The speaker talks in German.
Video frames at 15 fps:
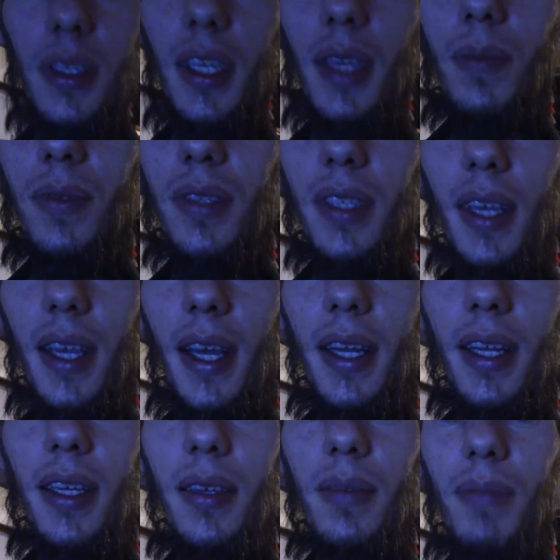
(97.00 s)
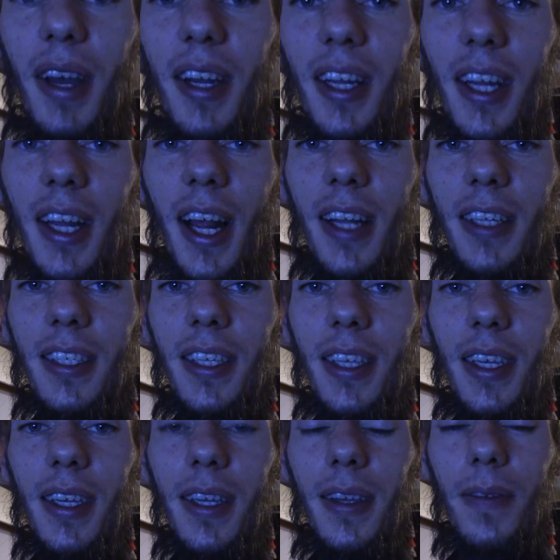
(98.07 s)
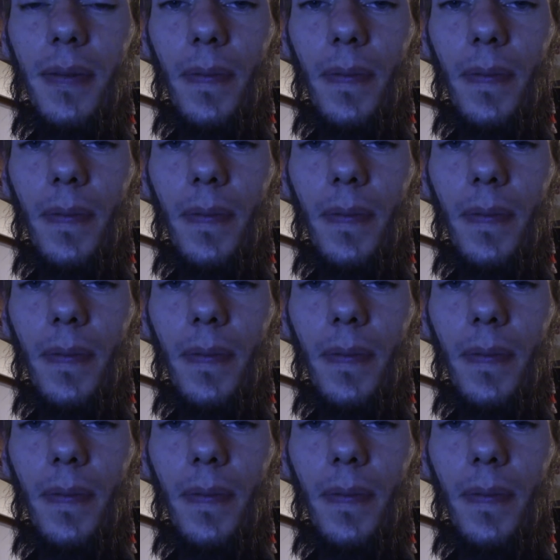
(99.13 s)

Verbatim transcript: gibt eine mandelartige,